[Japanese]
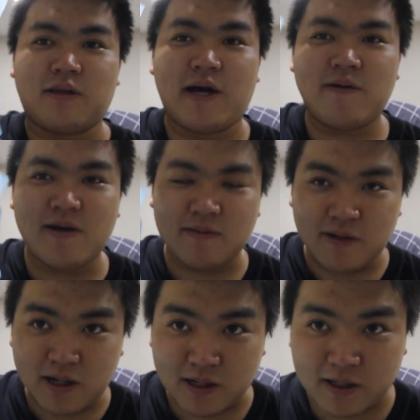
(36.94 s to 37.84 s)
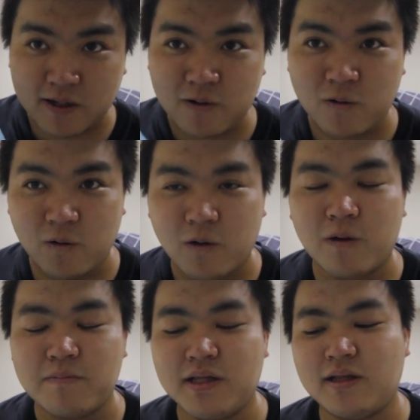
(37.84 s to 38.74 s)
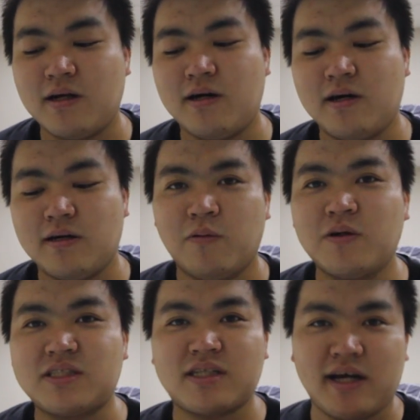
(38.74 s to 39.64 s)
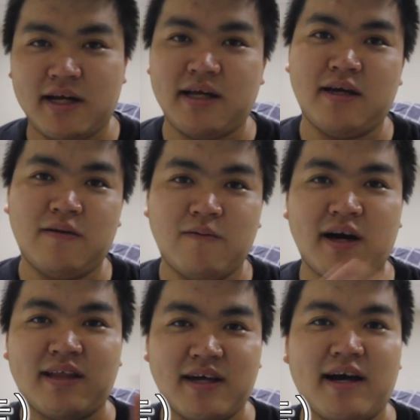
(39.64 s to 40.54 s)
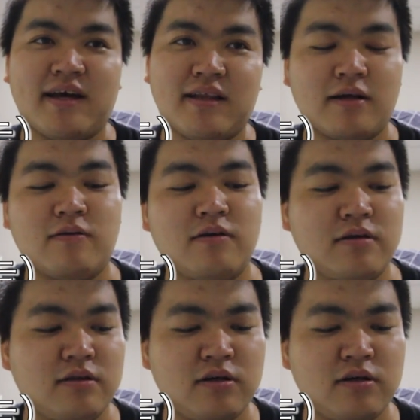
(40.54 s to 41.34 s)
台湾は結構構みんなお持ち帰りは痛いあの